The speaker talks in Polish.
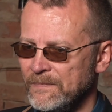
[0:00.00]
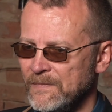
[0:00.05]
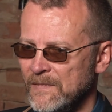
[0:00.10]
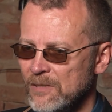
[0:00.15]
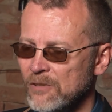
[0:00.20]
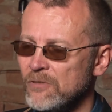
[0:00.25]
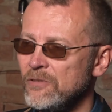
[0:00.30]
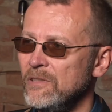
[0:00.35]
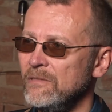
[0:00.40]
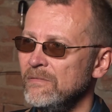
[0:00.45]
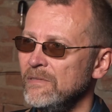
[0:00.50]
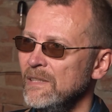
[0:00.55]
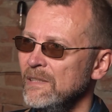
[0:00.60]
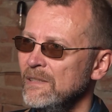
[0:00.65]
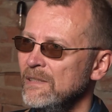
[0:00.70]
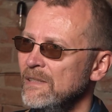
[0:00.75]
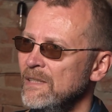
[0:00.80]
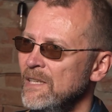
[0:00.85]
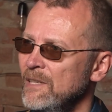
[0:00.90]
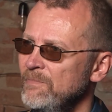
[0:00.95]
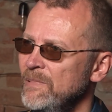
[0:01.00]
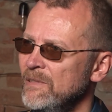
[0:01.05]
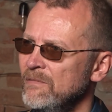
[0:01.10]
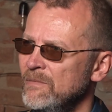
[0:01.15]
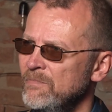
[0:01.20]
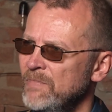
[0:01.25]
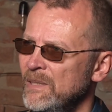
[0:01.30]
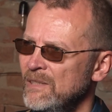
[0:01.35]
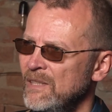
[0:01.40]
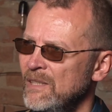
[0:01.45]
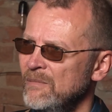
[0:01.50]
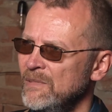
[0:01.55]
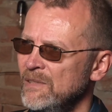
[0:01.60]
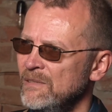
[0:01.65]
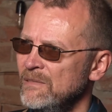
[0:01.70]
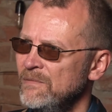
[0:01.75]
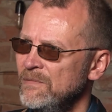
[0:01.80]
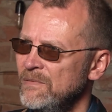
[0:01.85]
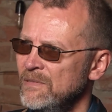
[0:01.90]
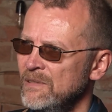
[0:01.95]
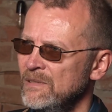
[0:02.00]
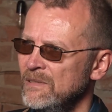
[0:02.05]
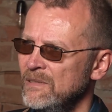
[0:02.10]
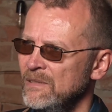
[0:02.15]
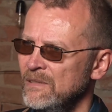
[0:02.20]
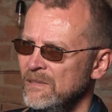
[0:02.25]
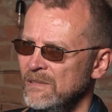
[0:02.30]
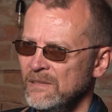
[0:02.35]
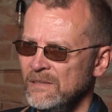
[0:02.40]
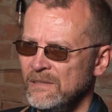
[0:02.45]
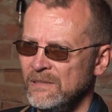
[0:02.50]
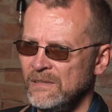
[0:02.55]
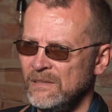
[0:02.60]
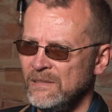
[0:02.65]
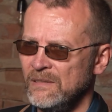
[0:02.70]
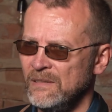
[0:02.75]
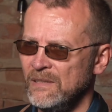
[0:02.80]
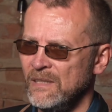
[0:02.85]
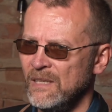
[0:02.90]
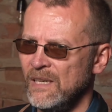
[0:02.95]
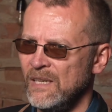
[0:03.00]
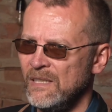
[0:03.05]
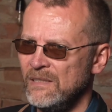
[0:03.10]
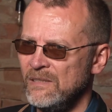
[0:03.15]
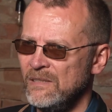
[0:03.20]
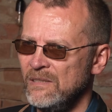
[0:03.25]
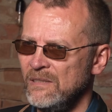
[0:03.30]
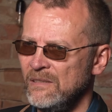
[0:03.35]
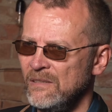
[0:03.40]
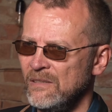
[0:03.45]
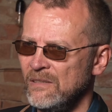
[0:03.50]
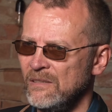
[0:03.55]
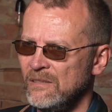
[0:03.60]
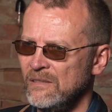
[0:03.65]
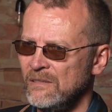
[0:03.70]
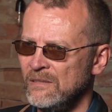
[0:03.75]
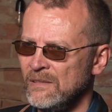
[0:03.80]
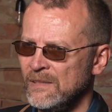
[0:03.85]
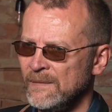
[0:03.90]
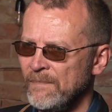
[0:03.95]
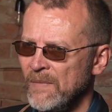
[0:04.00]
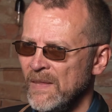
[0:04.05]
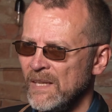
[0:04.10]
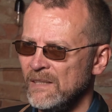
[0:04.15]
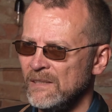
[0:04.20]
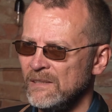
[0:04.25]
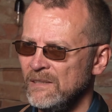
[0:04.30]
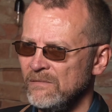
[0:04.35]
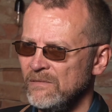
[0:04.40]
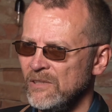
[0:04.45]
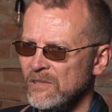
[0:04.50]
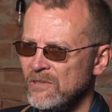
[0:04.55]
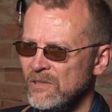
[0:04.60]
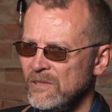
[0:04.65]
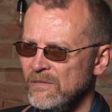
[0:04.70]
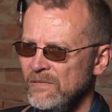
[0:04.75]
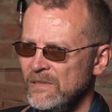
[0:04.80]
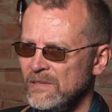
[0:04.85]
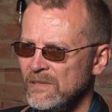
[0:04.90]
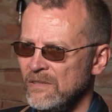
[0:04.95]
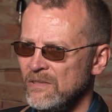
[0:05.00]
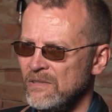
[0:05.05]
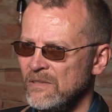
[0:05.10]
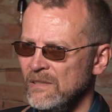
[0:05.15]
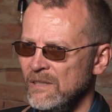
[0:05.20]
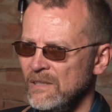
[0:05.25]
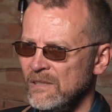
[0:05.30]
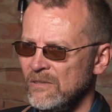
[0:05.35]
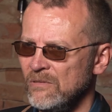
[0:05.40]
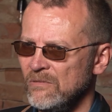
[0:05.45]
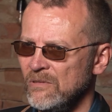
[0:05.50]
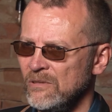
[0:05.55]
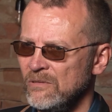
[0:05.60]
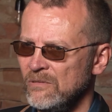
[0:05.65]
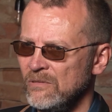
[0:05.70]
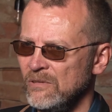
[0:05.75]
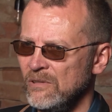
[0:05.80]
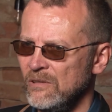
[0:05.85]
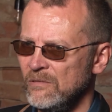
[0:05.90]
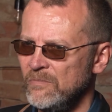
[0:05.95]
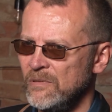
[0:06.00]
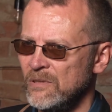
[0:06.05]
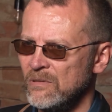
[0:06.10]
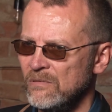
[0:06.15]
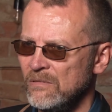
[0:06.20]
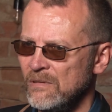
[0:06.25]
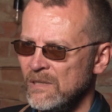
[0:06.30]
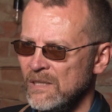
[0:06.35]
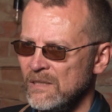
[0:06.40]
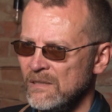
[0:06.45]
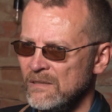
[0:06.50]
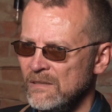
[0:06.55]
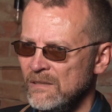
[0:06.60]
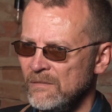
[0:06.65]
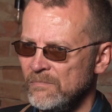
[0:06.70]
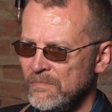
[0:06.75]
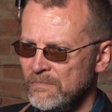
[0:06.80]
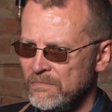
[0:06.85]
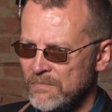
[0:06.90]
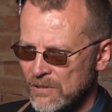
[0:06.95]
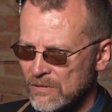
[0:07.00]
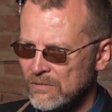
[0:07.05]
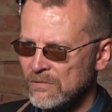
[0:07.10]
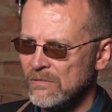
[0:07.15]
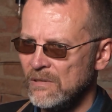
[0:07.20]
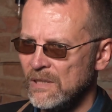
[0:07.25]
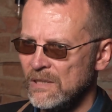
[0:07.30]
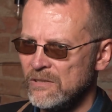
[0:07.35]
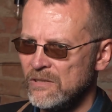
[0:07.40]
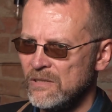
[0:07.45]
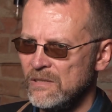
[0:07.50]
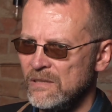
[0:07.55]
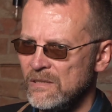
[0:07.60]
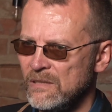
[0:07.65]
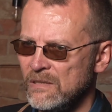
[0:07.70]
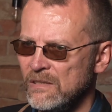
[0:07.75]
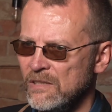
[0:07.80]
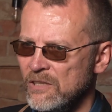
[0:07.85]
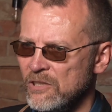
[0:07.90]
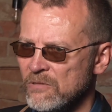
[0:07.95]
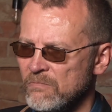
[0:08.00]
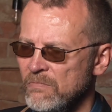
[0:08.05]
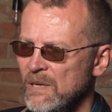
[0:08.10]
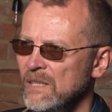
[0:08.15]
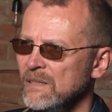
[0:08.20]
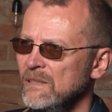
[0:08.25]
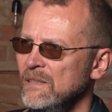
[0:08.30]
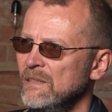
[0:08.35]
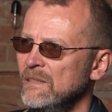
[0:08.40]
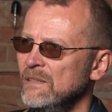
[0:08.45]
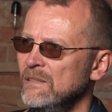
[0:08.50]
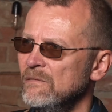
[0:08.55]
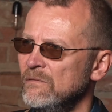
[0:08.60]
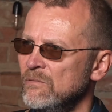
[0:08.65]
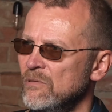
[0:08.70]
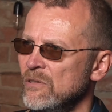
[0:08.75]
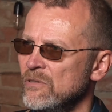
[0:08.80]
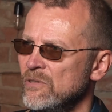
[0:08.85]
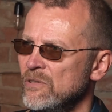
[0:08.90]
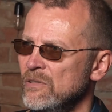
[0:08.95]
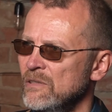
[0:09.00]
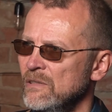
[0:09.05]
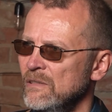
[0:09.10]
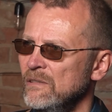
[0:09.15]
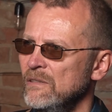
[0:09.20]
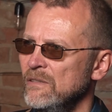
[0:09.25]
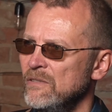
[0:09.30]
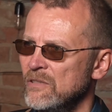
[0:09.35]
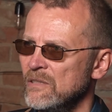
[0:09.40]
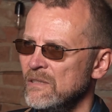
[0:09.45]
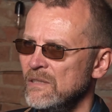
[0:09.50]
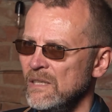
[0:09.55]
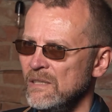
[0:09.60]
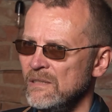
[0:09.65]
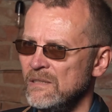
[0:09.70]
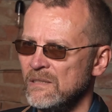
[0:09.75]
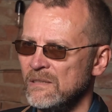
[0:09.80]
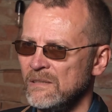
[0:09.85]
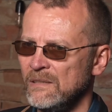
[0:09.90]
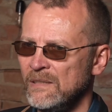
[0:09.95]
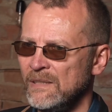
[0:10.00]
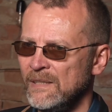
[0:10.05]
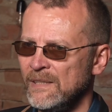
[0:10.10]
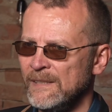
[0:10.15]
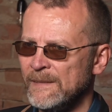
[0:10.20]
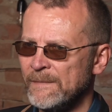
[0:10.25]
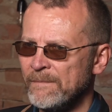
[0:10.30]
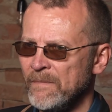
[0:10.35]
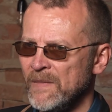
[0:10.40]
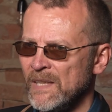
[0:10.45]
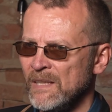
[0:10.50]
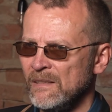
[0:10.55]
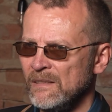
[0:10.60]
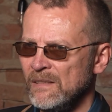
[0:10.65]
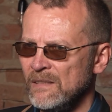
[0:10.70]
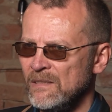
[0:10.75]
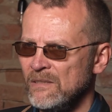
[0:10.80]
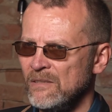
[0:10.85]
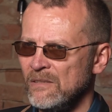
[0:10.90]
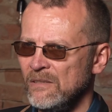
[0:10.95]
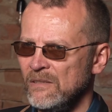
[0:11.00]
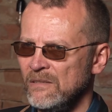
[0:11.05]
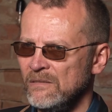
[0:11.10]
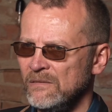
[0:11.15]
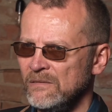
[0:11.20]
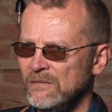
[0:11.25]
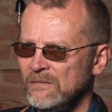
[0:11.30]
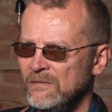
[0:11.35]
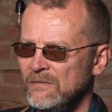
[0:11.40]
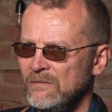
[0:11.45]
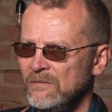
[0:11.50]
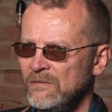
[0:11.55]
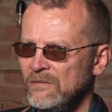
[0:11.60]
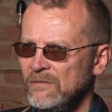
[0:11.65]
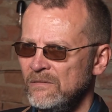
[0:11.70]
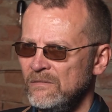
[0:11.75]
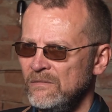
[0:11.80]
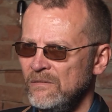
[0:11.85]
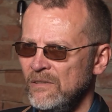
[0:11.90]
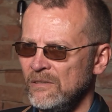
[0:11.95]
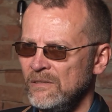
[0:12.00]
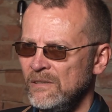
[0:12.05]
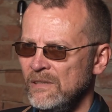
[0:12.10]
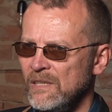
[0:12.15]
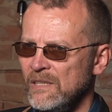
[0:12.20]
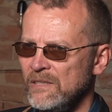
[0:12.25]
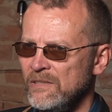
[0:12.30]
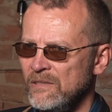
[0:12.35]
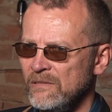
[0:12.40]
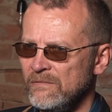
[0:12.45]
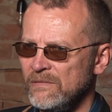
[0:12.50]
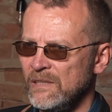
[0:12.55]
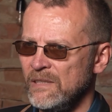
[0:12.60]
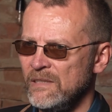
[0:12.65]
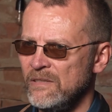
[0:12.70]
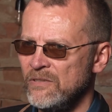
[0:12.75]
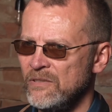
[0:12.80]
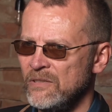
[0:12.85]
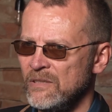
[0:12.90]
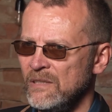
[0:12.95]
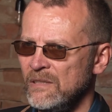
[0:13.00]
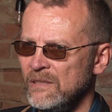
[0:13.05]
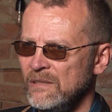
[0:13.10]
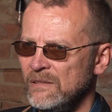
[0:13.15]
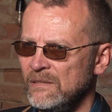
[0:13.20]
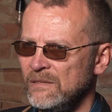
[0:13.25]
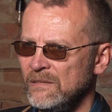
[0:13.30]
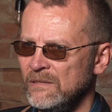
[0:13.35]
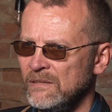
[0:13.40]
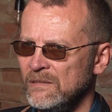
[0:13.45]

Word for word: co dziwne, lepiej wypadamy w relacji do aktywności fizycznej, jaką notują Portugal, Portugalczycy, Hiszpanie, Włosi czy Grecy. Jest to mm, o tyle dziwne, że